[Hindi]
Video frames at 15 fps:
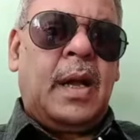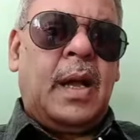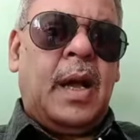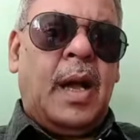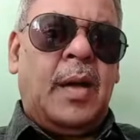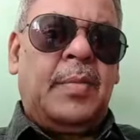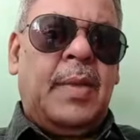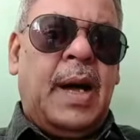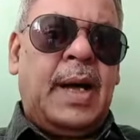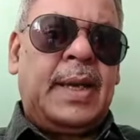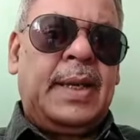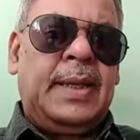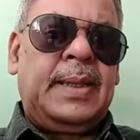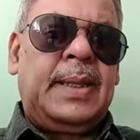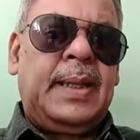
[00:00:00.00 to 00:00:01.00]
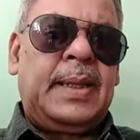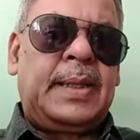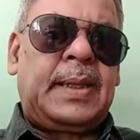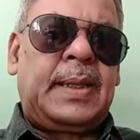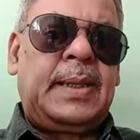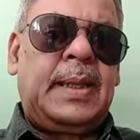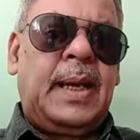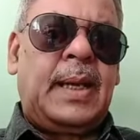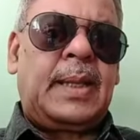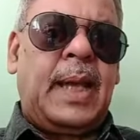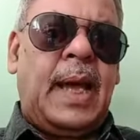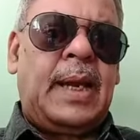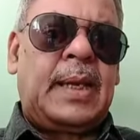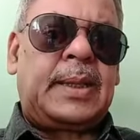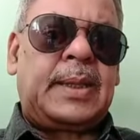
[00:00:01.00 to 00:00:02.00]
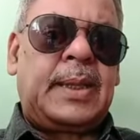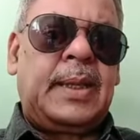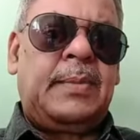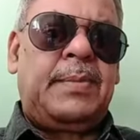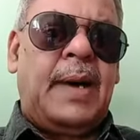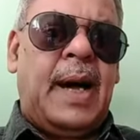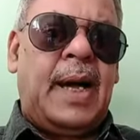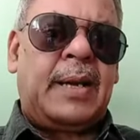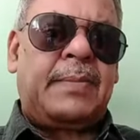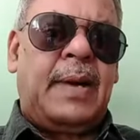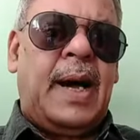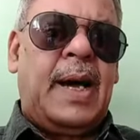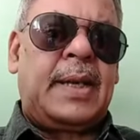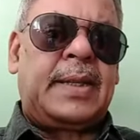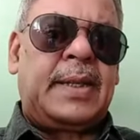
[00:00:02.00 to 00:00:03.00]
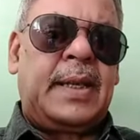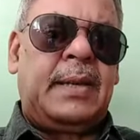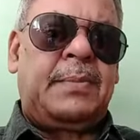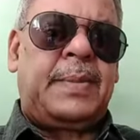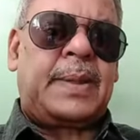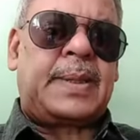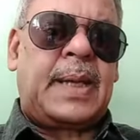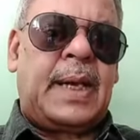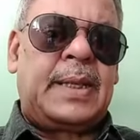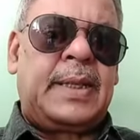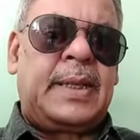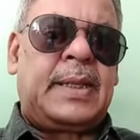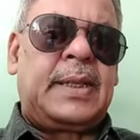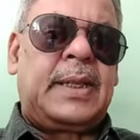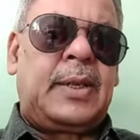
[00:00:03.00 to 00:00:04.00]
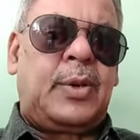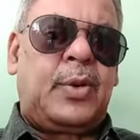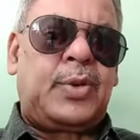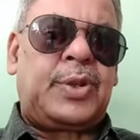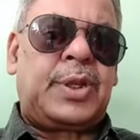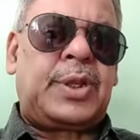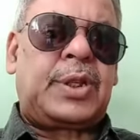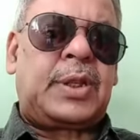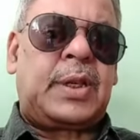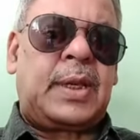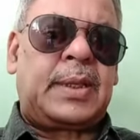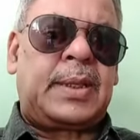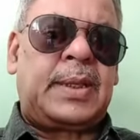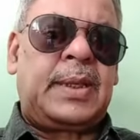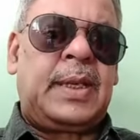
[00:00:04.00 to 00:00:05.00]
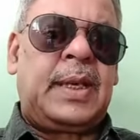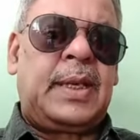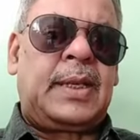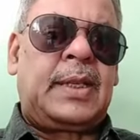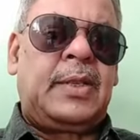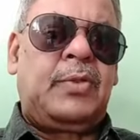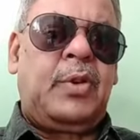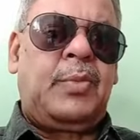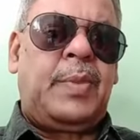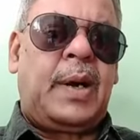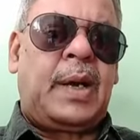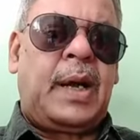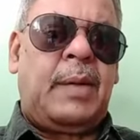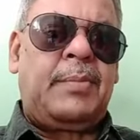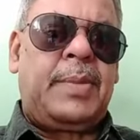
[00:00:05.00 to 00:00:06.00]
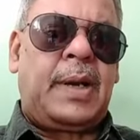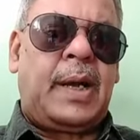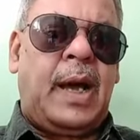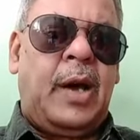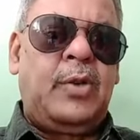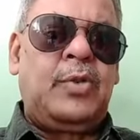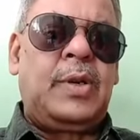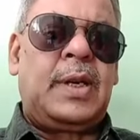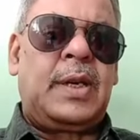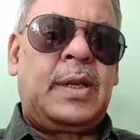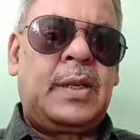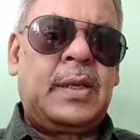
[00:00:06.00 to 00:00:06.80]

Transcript: हमारे देश की अदालतें बार बार ये बताने की कोशिश करती हैं कि वो बिकाऊ है